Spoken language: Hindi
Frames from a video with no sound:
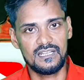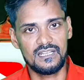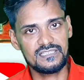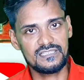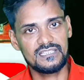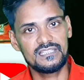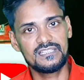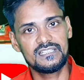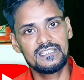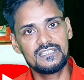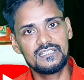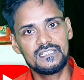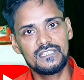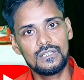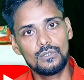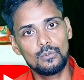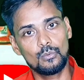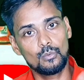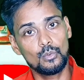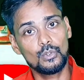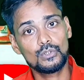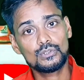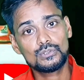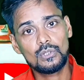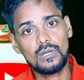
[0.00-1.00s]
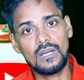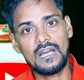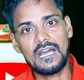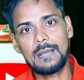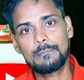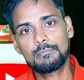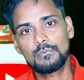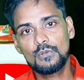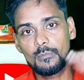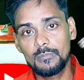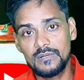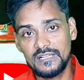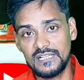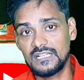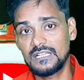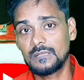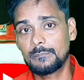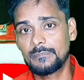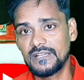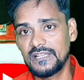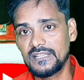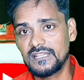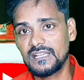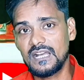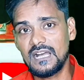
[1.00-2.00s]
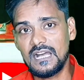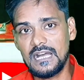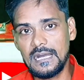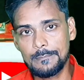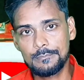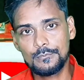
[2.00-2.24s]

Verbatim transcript: ऐसा नहीं है वो तो आपको बनाना पड़ेगा